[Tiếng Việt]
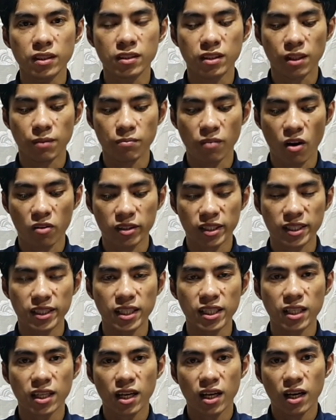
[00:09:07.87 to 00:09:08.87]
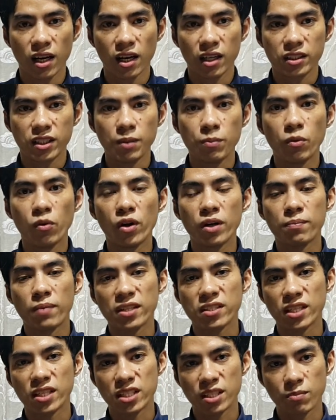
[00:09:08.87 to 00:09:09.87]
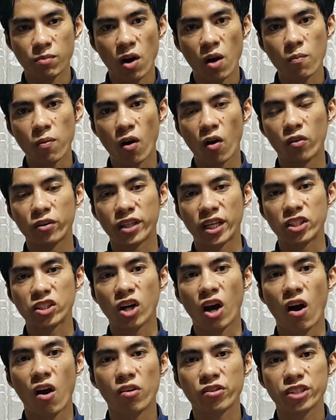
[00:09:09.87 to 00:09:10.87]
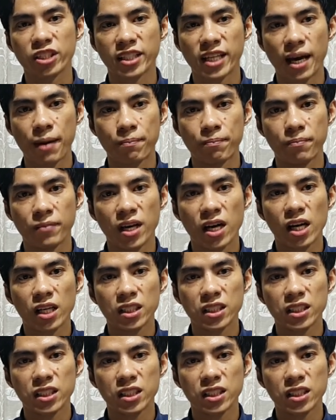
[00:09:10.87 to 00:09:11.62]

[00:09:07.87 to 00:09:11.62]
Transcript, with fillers: rồi còn mong nắng á tí môi bà sân chị bóng phổ ôn đại trong năm